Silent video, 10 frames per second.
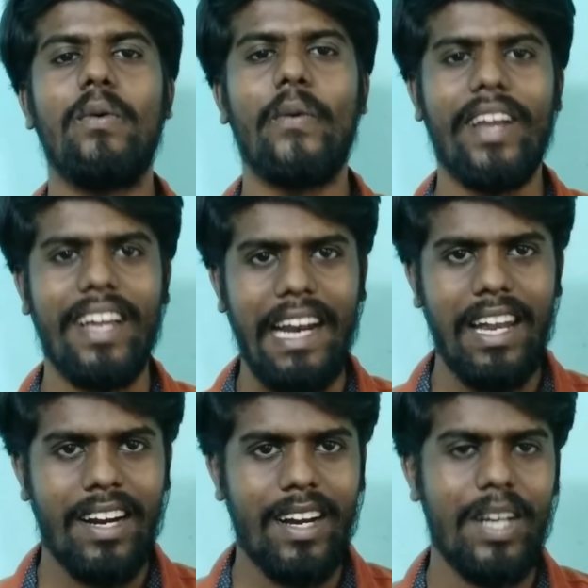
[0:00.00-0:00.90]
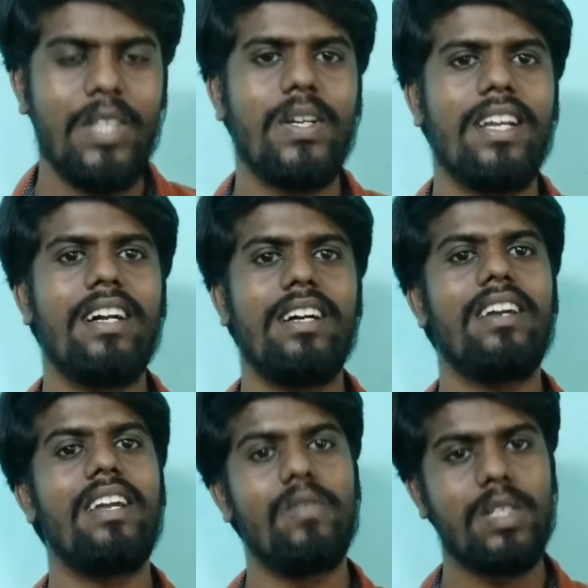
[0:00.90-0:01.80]
உங்களுக்கு எல்லா நாலேஜும்
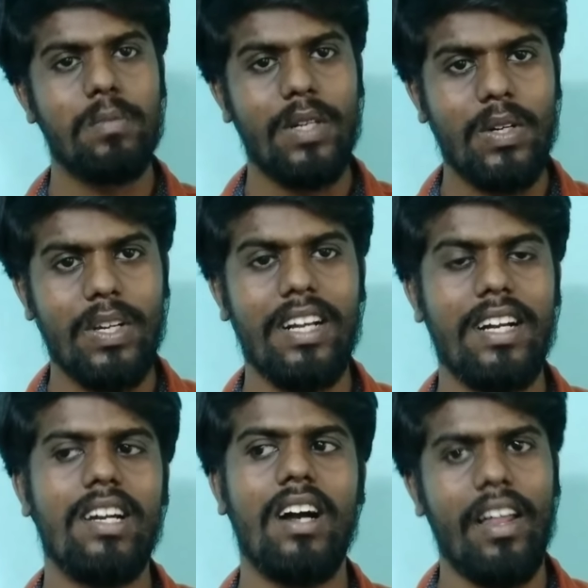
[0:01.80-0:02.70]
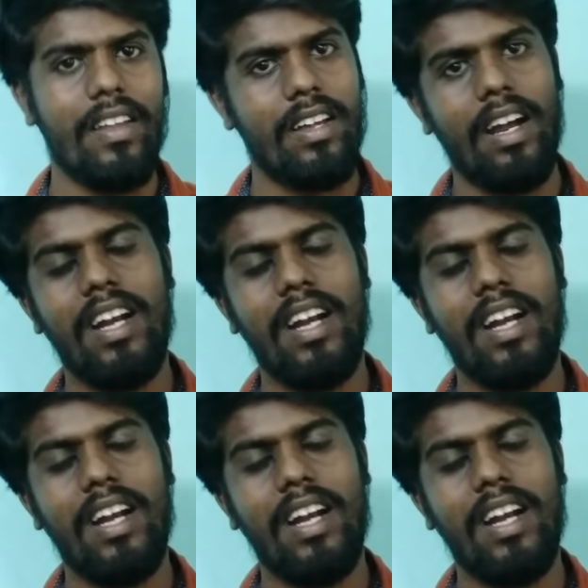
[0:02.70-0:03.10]
இருக்குது இன்வெஸ்ட்மெண்ட்டும் இருக்குது அது